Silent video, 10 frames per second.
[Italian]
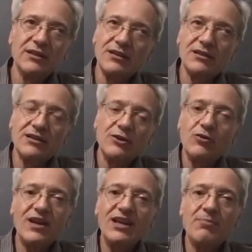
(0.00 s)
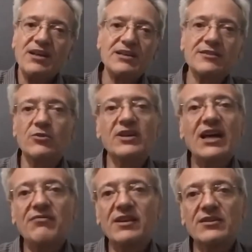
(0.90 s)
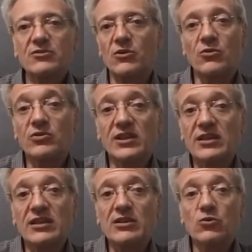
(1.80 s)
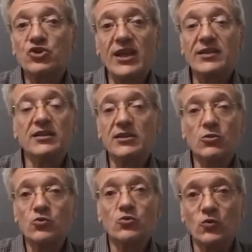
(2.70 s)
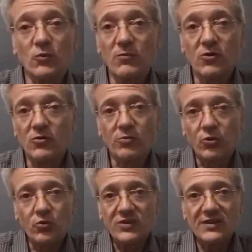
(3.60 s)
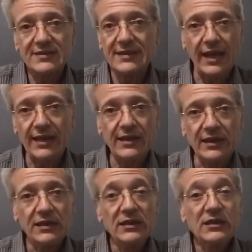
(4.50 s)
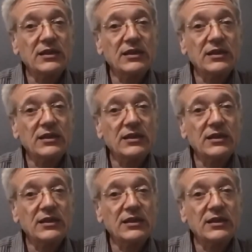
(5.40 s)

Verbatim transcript: Eh, le novelle penne stilografiche sono degli oggetti di consumo prodotti in serie